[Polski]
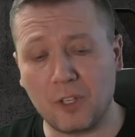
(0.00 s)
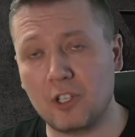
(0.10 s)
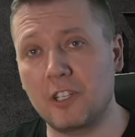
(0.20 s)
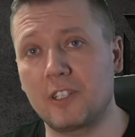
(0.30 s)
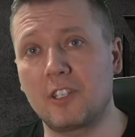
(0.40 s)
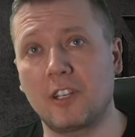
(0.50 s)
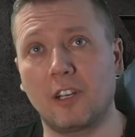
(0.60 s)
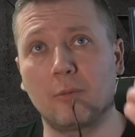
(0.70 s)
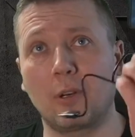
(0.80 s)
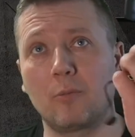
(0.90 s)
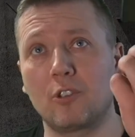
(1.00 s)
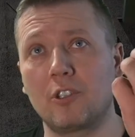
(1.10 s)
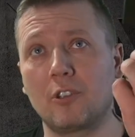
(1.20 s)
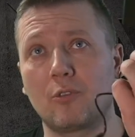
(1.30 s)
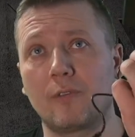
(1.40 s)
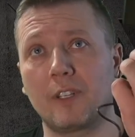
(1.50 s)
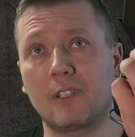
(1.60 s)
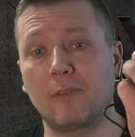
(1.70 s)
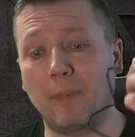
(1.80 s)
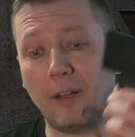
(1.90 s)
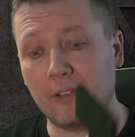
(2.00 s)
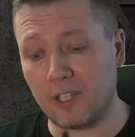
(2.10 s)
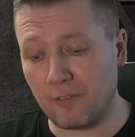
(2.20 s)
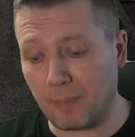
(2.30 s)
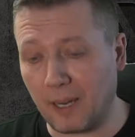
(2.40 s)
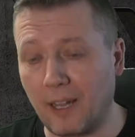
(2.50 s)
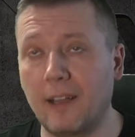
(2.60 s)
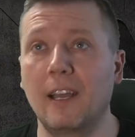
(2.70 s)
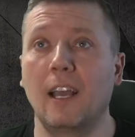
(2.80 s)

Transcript: Jeżeli chcecie hardware'u, możecie używać SafePala.